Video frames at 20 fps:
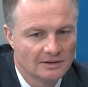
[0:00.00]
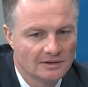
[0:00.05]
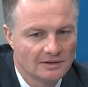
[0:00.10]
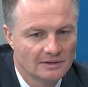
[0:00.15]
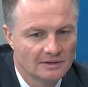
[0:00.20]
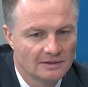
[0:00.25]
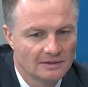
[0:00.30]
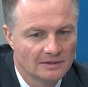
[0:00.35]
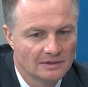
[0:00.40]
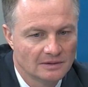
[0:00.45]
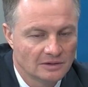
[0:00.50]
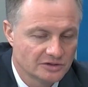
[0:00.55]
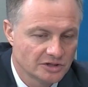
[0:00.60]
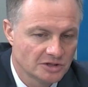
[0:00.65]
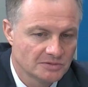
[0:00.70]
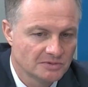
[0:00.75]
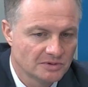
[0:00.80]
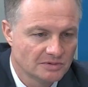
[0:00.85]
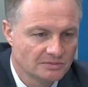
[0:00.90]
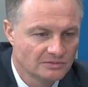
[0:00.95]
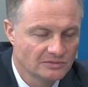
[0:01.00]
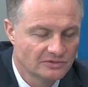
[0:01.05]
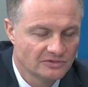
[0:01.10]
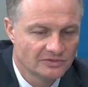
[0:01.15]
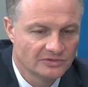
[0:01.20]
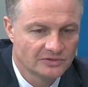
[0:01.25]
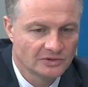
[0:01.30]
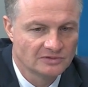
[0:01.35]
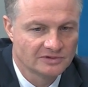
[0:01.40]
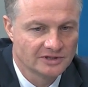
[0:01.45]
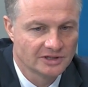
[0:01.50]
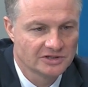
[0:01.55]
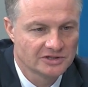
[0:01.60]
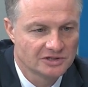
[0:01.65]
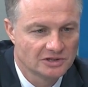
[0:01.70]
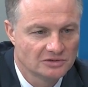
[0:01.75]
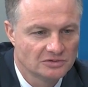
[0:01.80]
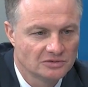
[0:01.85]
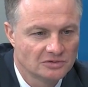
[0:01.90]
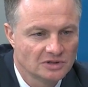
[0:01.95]
E, chociażby w
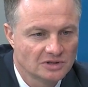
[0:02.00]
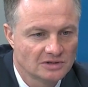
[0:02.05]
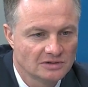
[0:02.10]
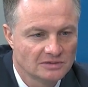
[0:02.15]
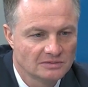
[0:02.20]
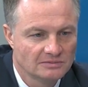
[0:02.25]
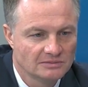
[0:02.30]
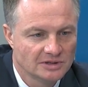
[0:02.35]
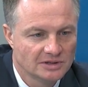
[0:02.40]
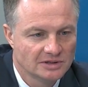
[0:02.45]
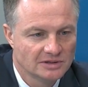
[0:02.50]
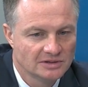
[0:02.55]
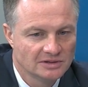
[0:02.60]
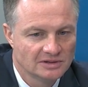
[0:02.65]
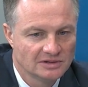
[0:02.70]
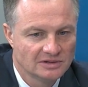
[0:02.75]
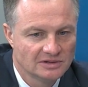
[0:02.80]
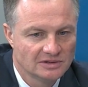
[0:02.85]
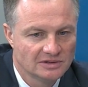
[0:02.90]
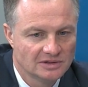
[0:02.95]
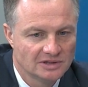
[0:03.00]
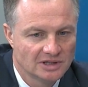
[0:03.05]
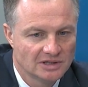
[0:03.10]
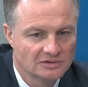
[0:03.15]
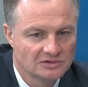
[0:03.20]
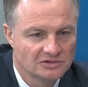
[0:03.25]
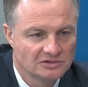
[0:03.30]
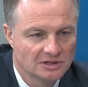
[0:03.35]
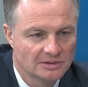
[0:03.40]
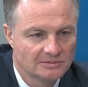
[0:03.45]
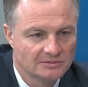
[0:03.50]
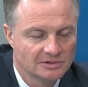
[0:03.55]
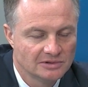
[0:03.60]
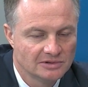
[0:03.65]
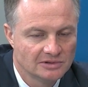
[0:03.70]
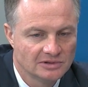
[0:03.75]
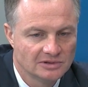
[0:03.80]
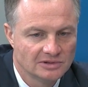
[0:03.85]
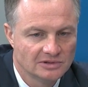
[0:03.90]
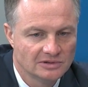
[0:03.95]
kontekście dróg e, my e,
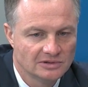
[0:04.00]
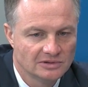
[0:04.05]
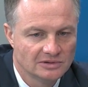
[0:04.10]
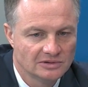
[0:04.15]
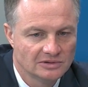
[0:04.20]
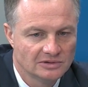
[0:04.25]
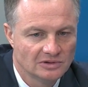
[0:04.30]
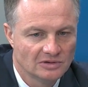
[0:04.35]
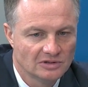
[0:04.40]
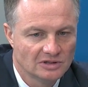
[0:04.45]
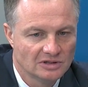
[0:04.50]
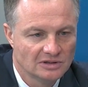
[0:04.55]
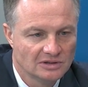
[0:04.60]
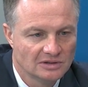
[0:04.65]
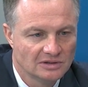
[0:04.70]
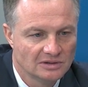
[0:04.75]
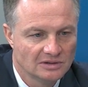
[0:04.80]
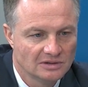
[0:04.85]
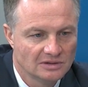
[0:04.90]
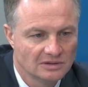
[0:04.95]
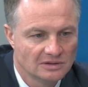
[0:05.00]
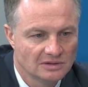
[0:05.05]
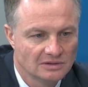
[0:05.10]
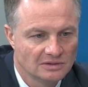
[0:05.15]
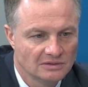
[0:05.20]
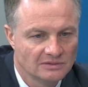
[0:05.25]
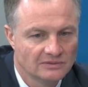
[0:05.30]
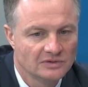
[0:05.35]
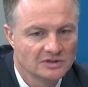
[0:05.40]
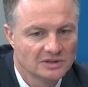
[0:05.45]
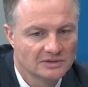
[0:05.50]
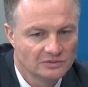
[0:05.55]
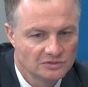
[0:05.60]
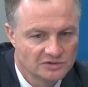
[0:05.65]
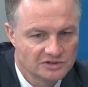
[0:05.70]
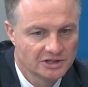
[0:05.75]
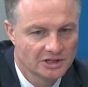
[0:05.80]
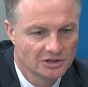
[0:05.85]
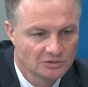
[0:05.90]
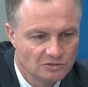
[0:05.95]
realizujemy drogi
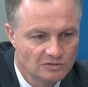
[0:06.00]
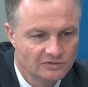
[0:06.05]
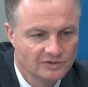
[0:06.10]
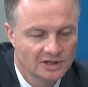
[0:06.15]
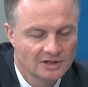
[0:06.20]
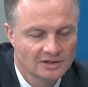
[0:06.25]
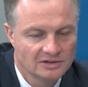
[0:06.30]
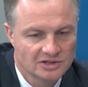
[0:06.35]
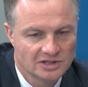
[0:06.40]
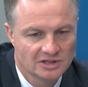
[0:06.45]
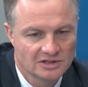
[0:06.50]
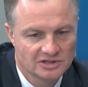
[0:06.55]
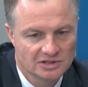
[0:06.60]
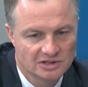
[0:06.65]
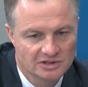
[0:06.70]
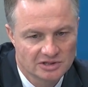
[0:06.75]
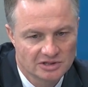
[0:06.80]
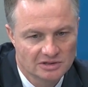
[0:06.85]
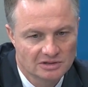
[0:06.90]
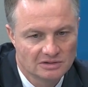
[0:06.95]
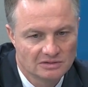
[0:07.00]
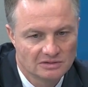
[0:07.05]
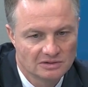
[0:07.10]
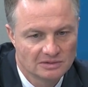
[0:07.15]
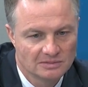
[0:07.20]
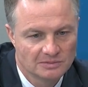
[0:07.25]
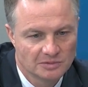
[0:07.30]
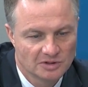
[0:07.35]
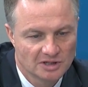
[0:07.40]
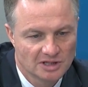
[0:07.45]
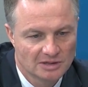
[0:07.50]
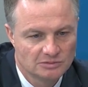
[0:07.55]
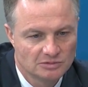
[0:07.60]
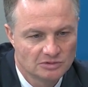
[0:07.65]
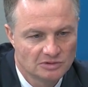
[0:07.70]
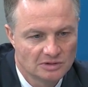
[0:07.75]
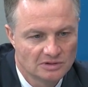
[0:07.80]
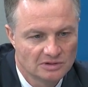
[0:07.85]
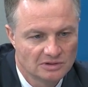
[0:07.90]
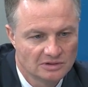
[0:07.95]
wojewódzkie głównie. Część naszego
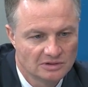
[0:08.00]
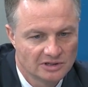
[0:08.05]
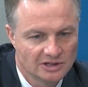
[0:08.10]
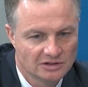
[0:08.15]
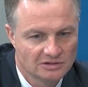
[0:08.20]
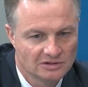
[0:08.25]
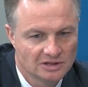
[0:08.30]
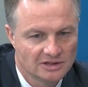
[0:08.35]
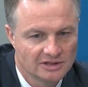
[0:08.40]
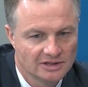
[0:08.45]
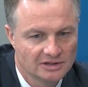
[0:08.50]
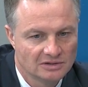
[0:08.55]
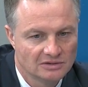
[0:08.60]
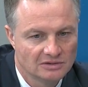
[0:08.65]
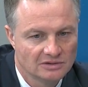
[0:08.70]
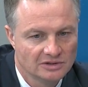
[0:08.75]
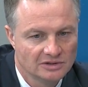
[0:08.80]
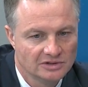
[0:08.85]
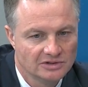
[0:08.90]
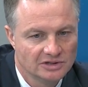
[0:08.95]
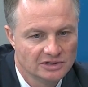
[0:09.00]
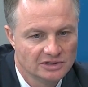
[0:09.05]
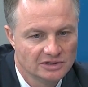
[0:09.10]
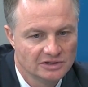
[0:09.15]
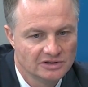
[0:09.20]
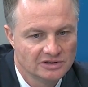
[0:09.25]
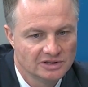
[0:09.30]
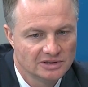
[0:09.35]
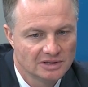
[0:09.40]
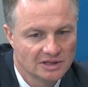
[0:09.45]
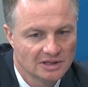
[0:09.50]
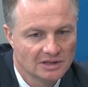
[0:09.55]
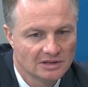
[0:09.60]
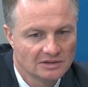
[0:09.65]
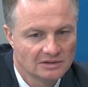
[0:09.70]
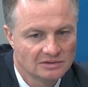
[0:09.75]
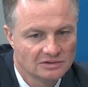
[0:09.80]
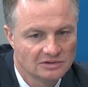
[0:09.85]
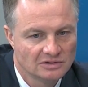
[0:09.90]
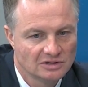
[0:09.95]
programu regionalnego idzie, idzie
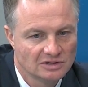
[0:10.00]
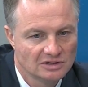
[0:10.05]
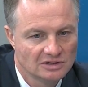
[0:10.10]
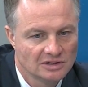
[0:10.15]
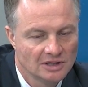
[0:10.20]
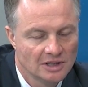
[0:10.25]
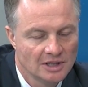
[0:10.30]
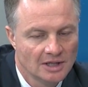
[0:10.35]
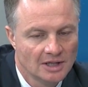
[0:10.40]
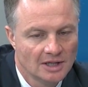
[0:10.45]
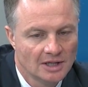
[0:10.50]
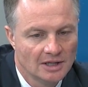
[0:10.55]
na drogi